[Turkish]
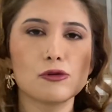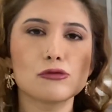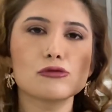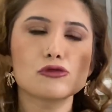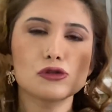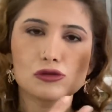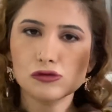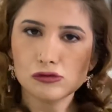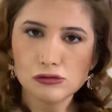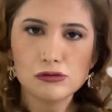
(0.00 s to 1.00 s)
Onun
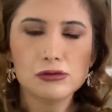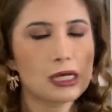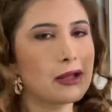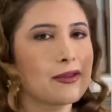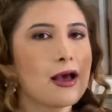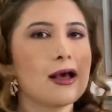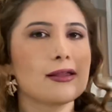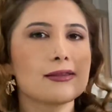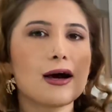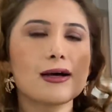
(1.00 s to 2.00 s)
çocukluğundan,
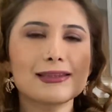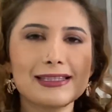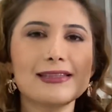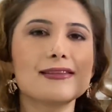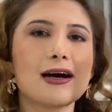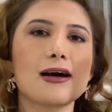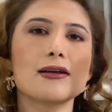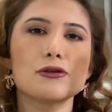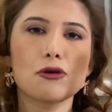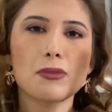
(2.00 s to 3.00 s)
daha dindar
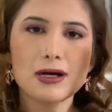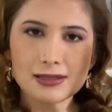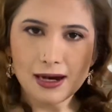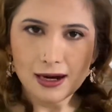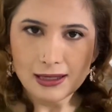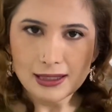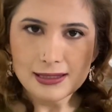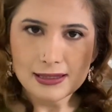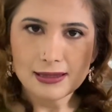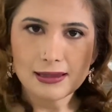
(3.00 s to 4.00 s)
yobaz
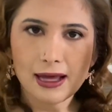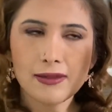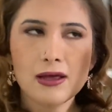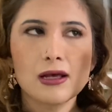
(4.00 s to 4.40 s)
ailesinden